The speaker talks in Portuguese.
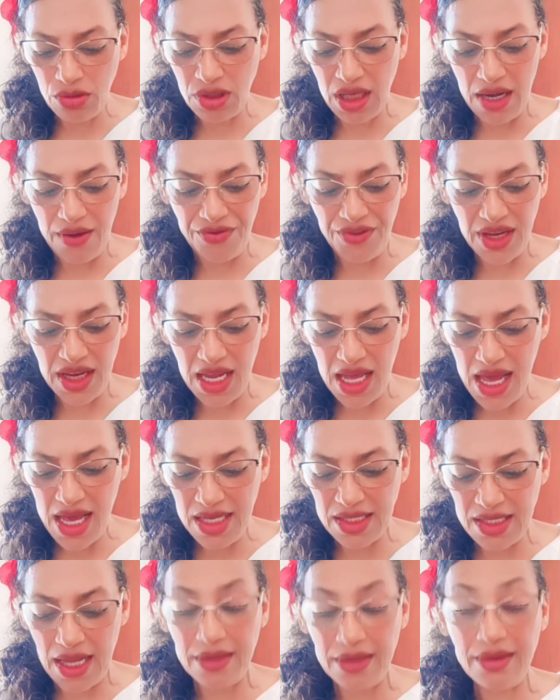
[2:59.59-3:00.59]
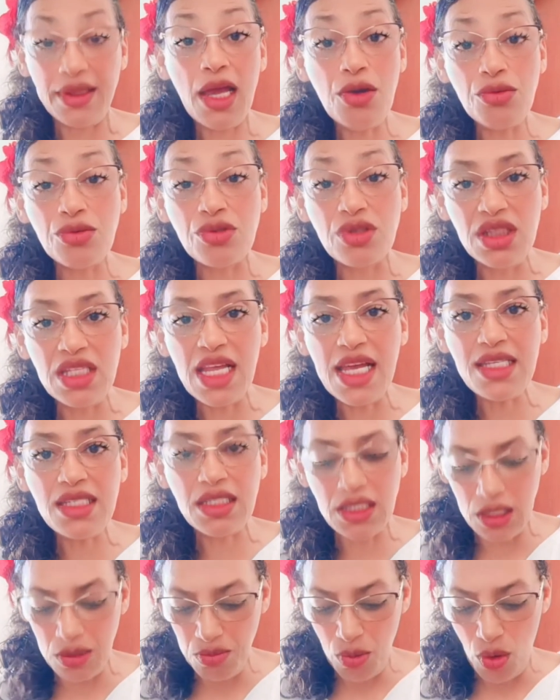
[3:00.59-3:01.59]
servireis a Deus
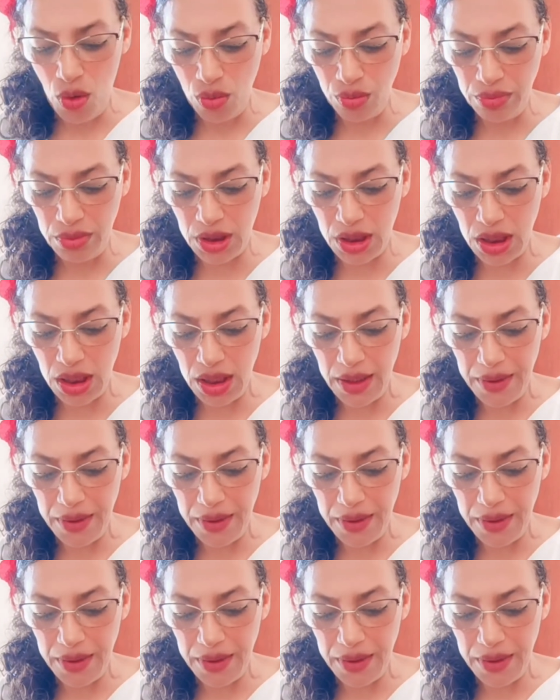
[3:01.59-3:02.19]
neste monte.